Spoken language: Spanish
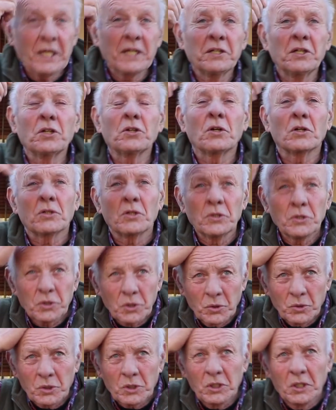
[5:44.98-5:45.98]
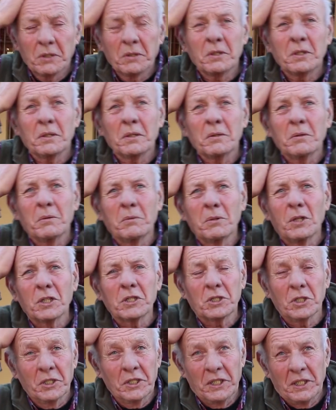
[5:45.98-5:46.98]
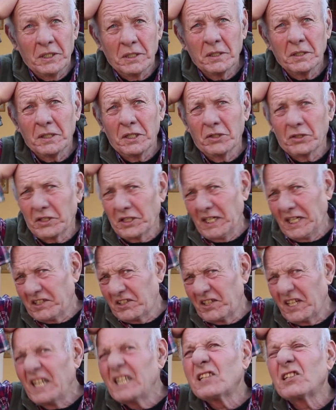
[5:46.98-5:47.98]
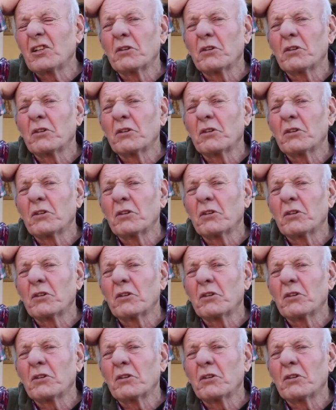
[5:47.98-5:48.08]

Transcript: técnico constructor Botoni, creo que era Celso.